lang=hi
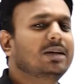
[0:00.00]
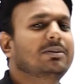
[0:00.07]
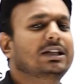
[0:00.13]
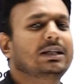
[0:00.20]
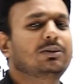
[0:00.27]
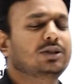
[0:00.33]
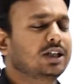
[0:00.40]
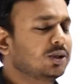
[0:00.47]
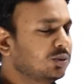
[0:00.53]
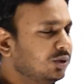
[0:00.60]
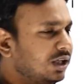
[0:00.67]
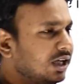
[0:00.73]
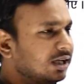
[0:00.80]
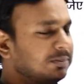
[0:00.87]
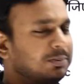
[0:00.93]
का मतलब होता है कोई
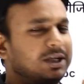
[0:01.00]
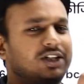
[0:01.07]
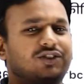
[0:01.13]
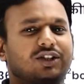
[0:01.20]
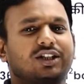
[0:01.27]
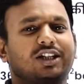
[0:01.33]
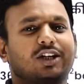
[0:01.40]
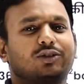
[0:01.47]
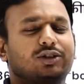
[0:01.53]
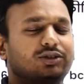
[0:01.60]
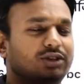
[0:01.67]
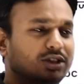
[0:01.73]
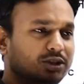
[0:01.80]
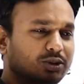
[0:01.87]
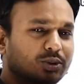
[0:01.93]
एक बड़ी संख्या होती है
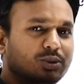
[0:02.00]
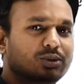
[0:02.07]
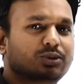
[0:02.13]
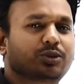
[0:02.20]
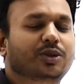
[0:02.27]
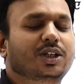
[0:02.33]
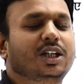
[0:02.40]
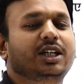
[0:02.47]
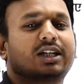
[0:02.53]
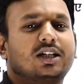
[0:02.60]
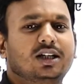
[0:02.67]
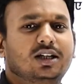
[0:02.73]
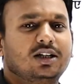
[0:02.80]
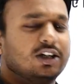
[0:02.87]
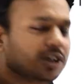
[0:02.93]
उसे तोड़ तोड़ के
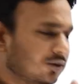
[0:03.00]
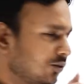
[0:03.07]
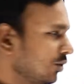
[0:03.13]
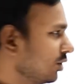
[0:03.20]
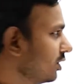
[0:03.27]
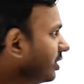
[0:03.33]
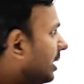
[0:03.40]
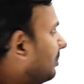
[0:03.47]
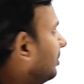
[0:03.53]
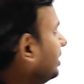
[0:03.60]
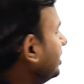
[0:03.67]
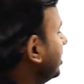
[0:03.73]
लिखना फॉर एग्जाम्पल